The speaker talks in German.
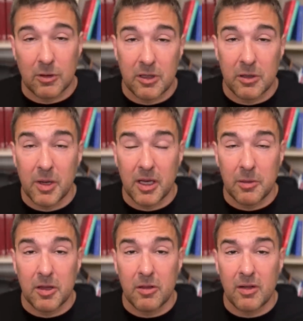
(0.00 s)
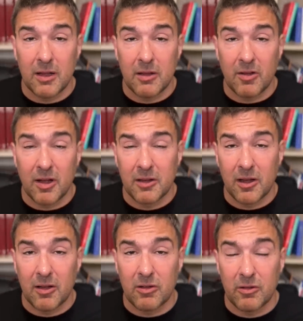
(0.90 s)
die ich mir gebe, die sind alles andere
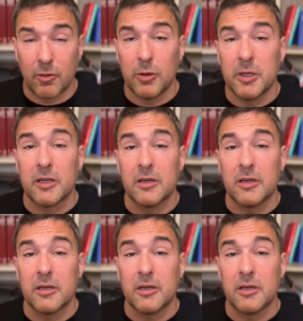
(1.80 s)
als erfreulich.